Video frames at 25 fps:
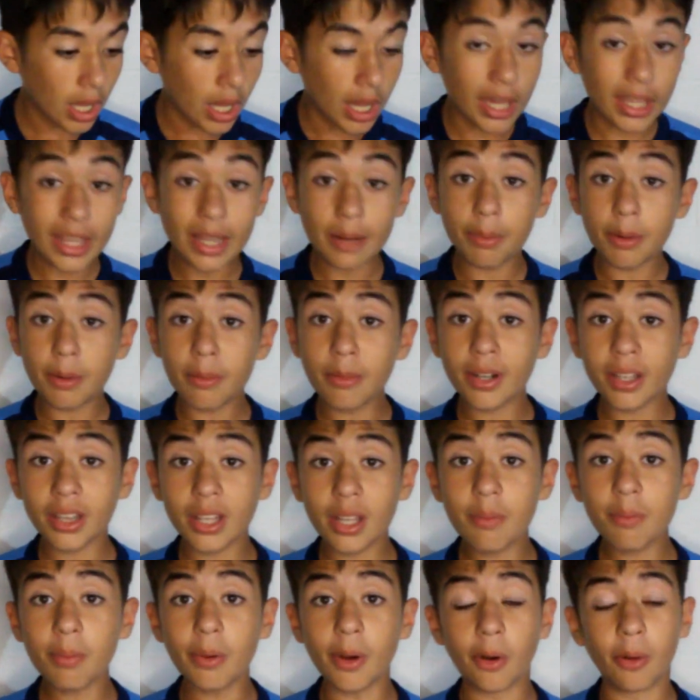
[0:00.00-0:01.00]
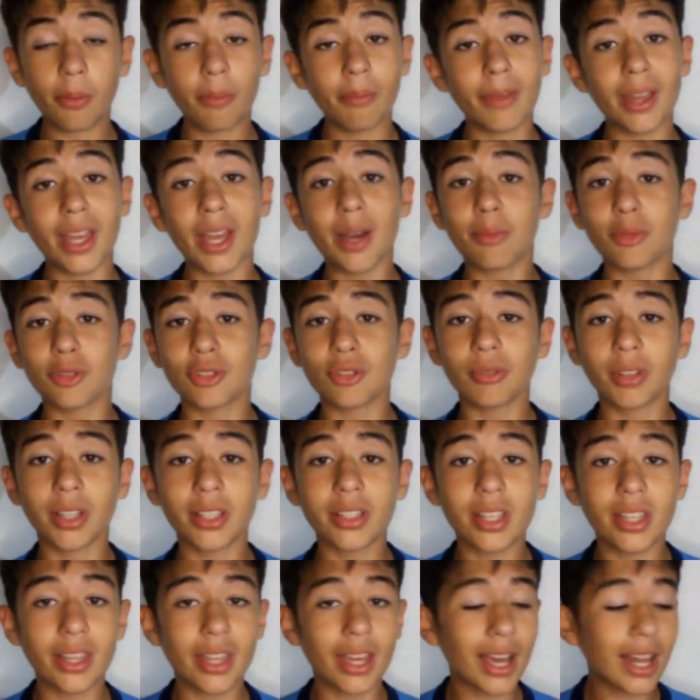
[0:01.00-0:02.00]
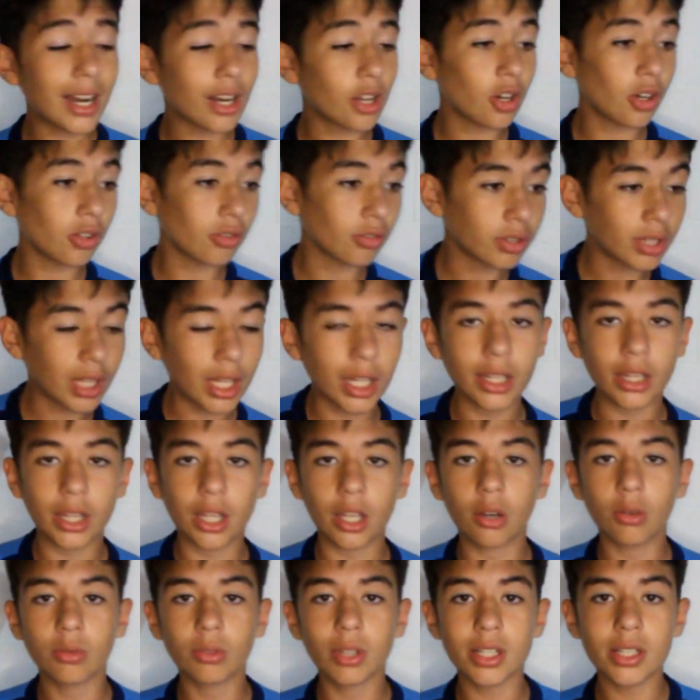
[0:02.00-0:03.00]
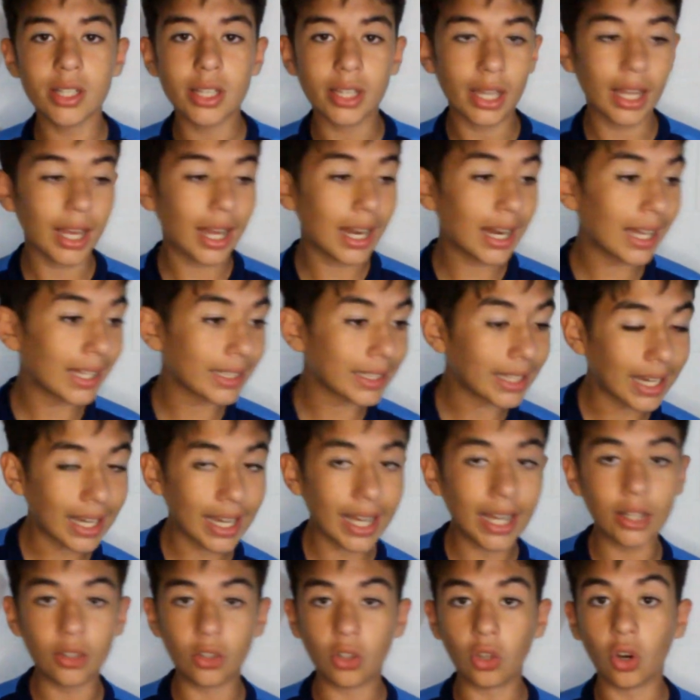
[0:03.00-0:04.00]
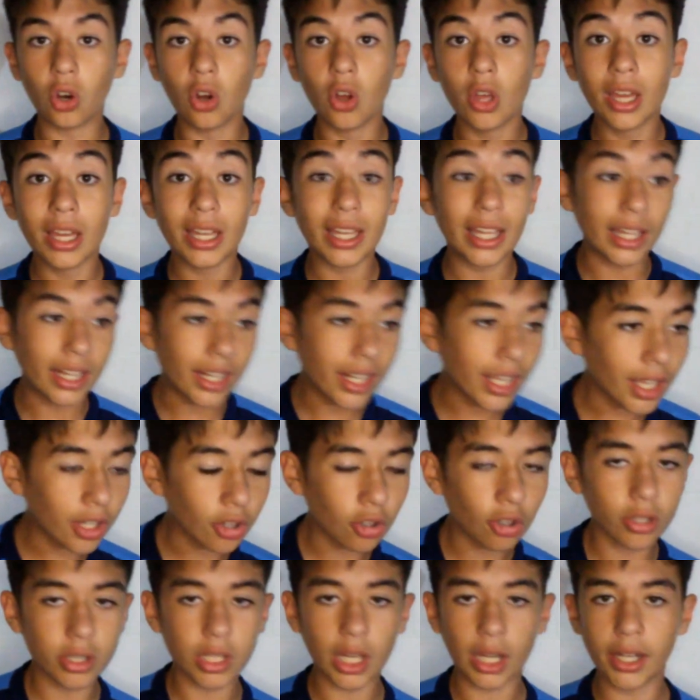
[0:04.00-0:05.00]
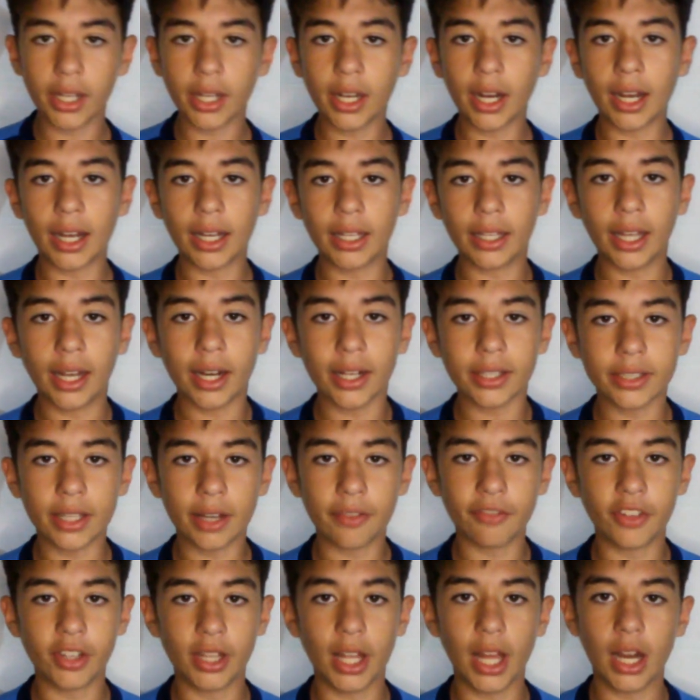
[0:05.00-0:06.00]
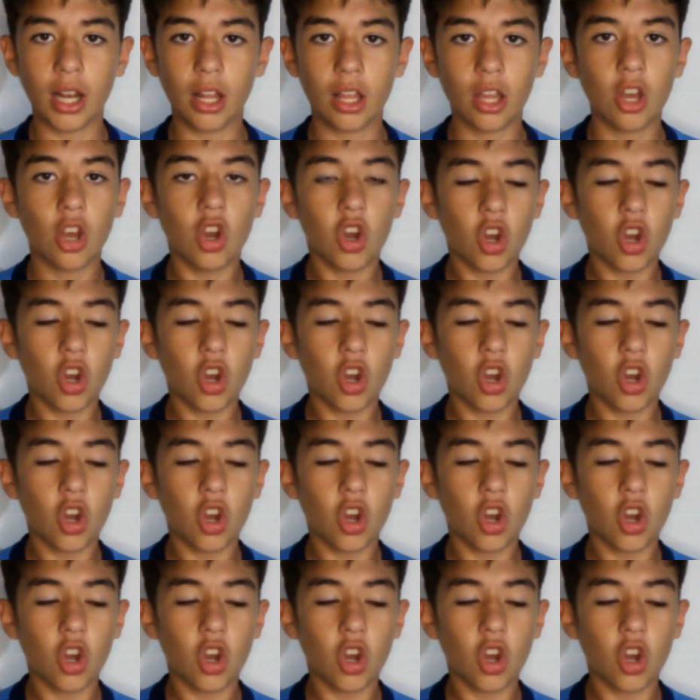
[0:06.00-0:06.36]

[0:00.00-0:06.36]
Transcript: En el primer tiempo veíamos a una Senegal constante, una Senegal atacando, queriendo salir a ganar esa final,